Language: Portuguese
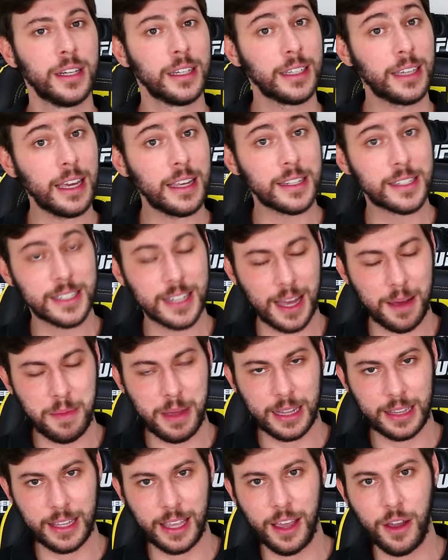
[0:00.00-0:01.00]
quem sabe
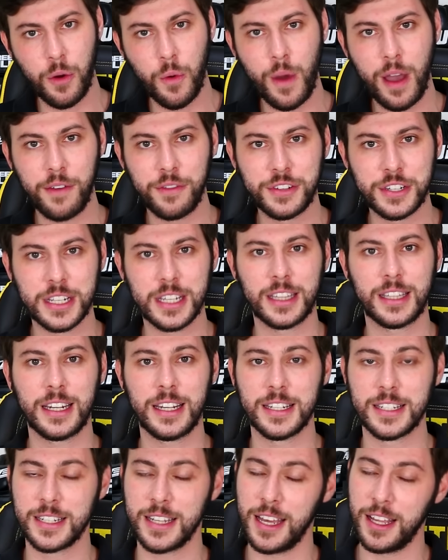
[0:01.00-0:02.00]
até o UFC
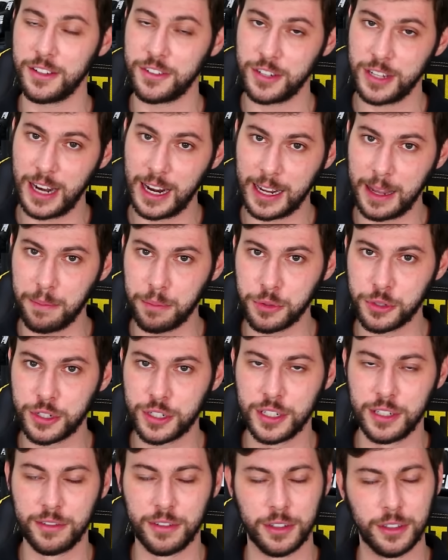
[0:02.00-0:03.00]
300. Será que é
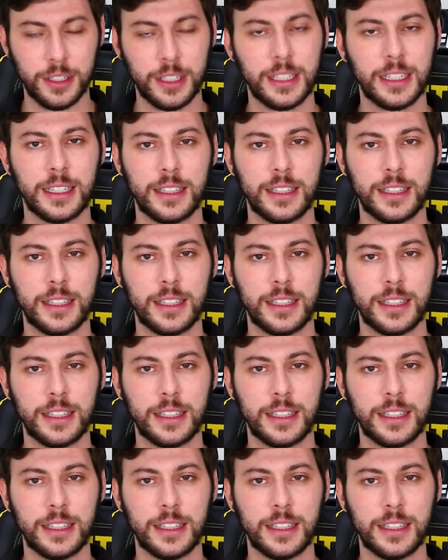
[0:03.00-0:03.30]
possível?